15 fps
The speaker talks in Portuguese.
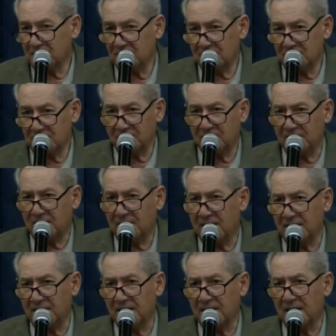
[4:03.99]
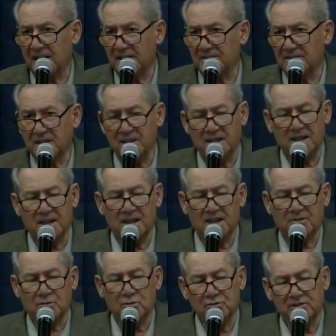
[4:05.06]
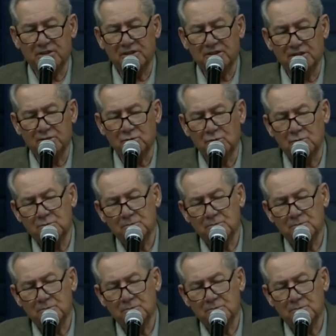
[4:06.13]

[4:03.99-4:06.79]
de ficar em casa, e ela conseguiu,